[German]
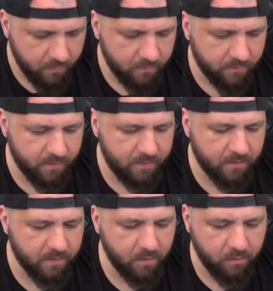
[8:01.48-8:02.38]
sah der
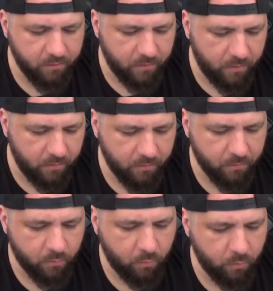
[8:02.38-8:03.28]
genauso aus, so
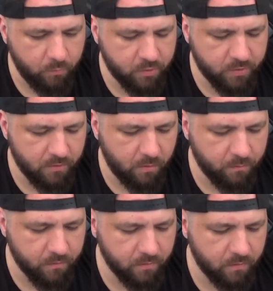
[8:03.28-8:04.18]
komisch? Ich
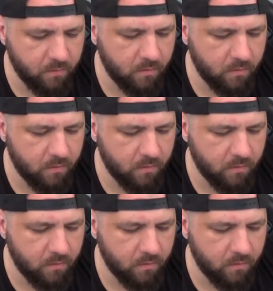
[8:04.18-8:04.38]
glaube nicht.